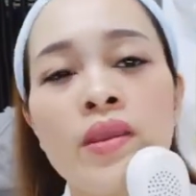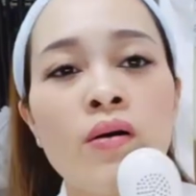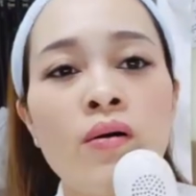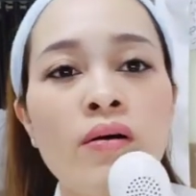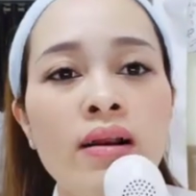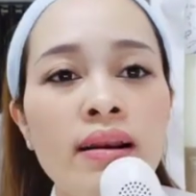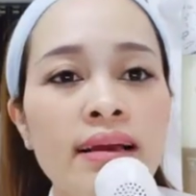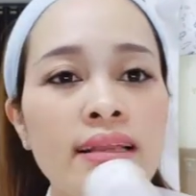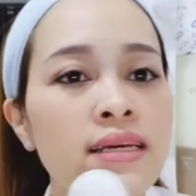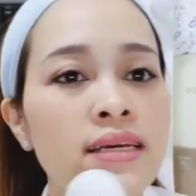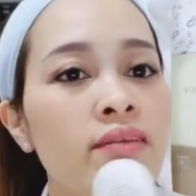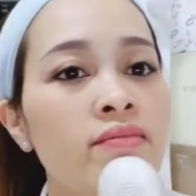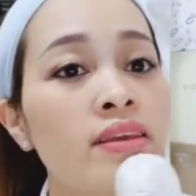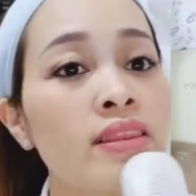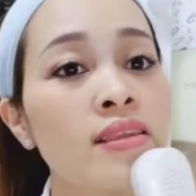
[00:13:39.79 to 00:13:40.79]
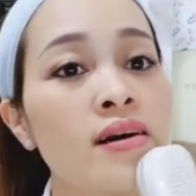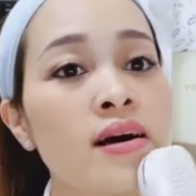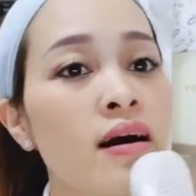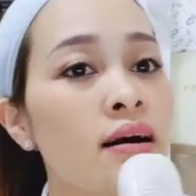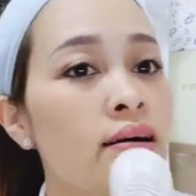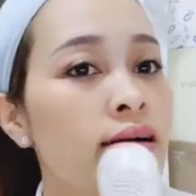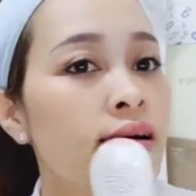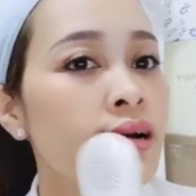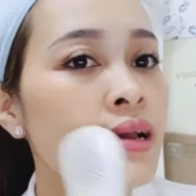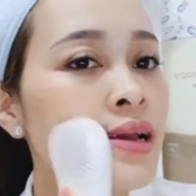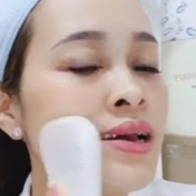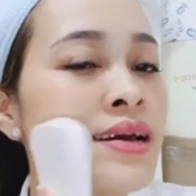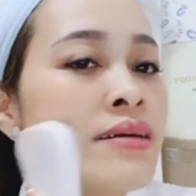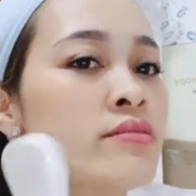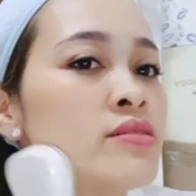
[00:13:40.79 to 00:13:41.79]
hoặc là những cái vết thương hở ấy
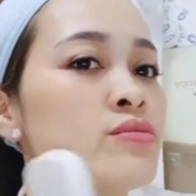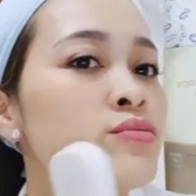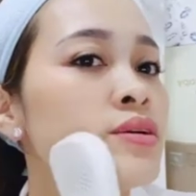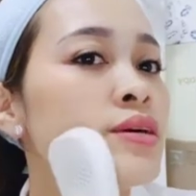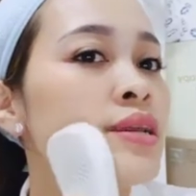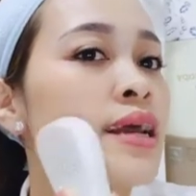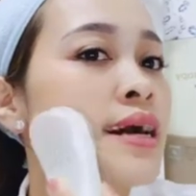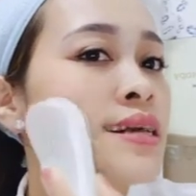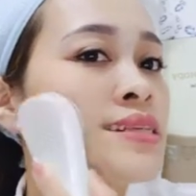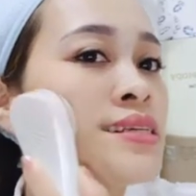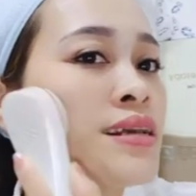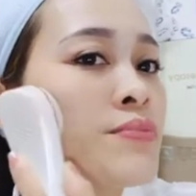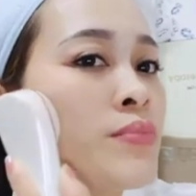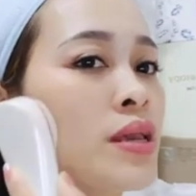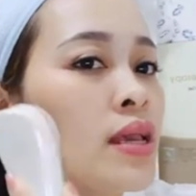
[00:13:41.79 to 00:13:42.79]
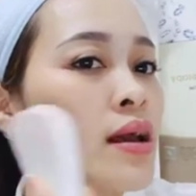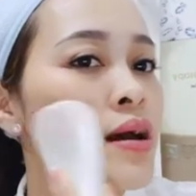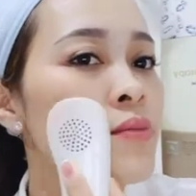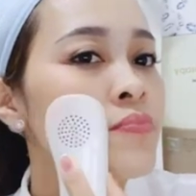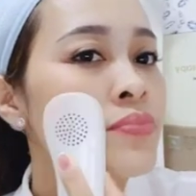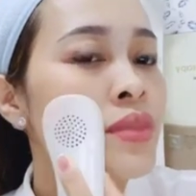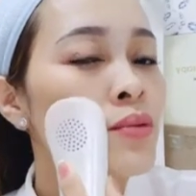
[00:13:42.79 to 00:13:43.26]
ví dụ như là các chị bị à,